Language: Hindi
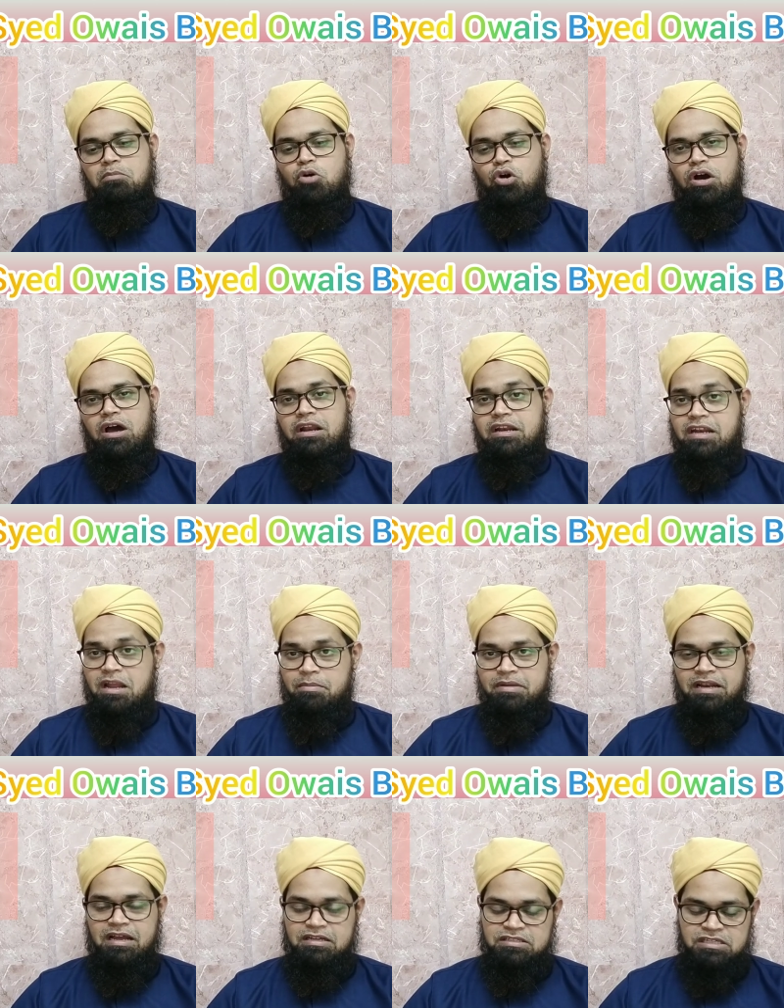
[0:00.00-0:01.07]
मौका न
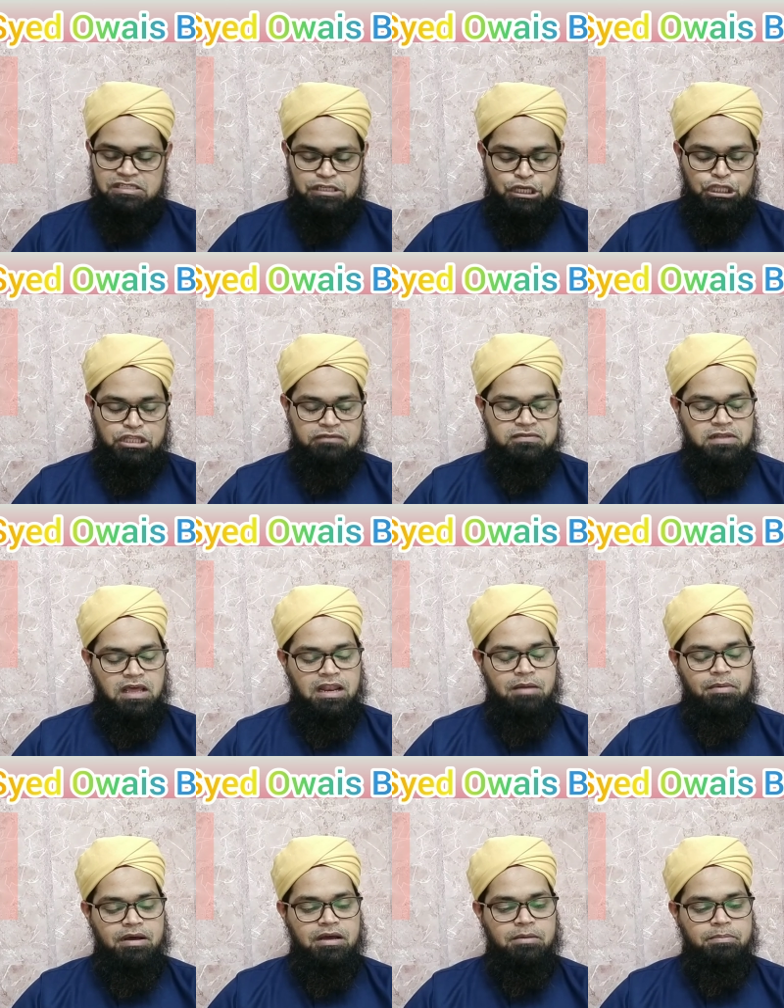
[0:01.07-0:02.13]
मिला जैसे कि
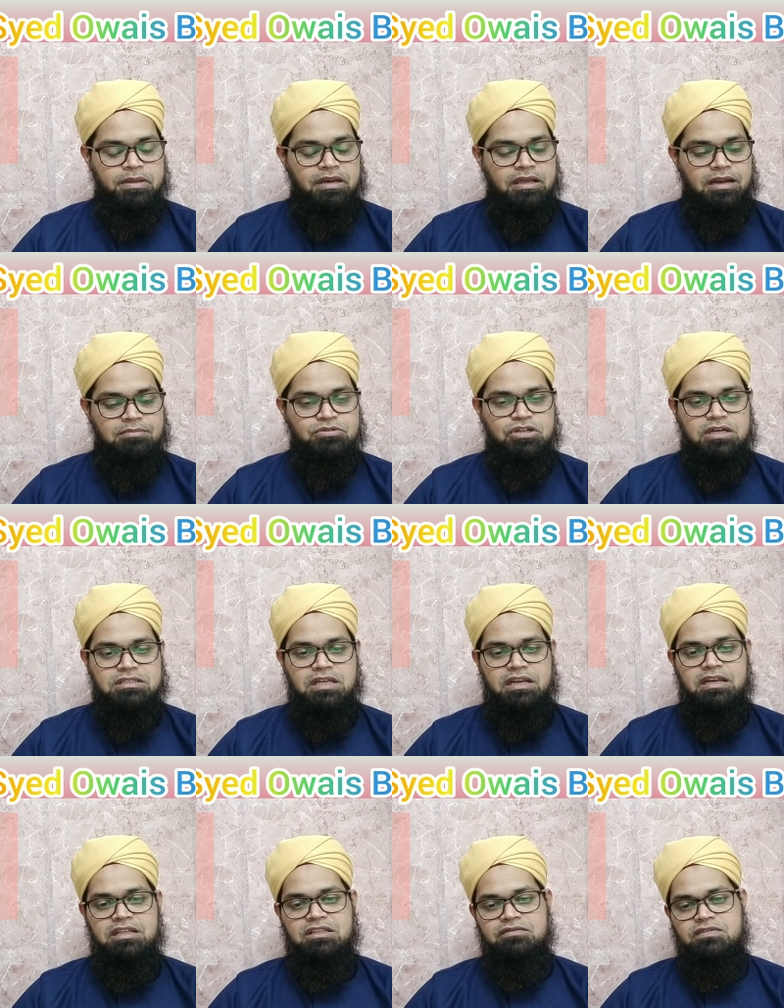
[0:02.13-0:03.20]
पीर करम शाह जरी
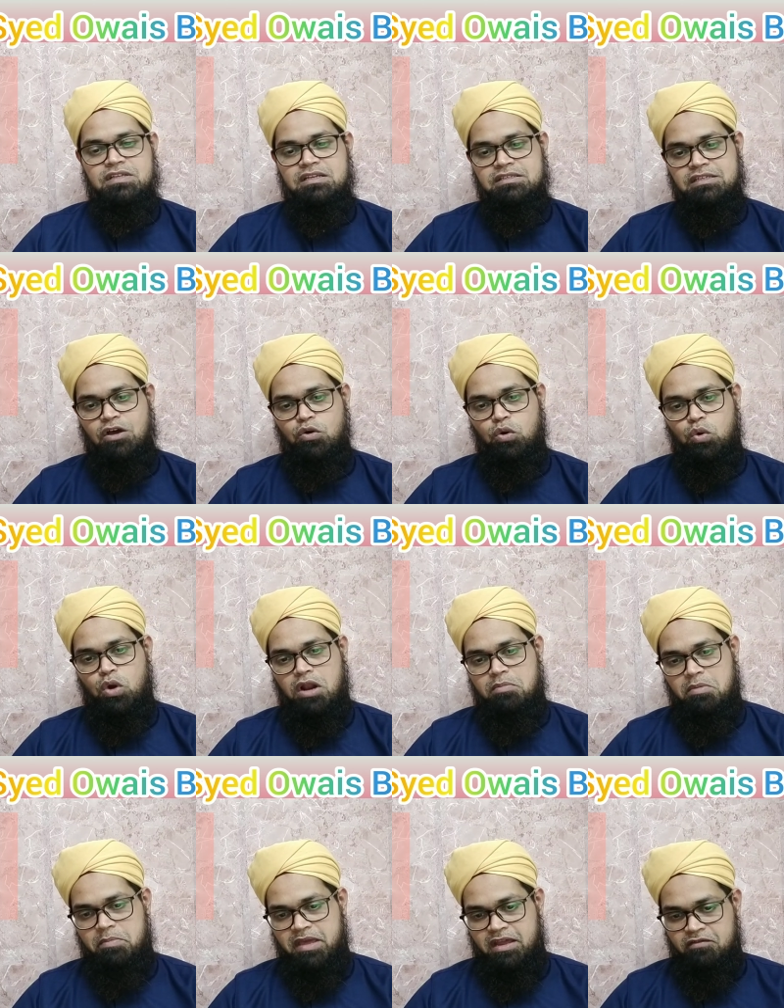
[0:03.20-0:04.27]
ने तफसर ज़ियाल
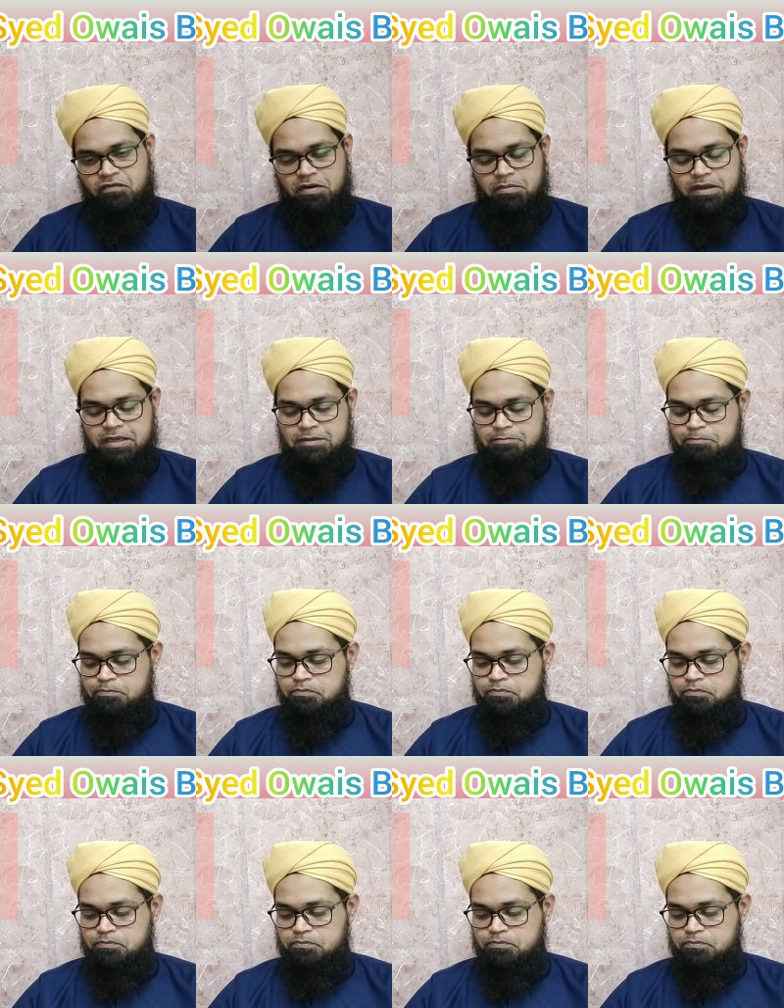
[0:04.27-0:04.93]
में बयान फरमाया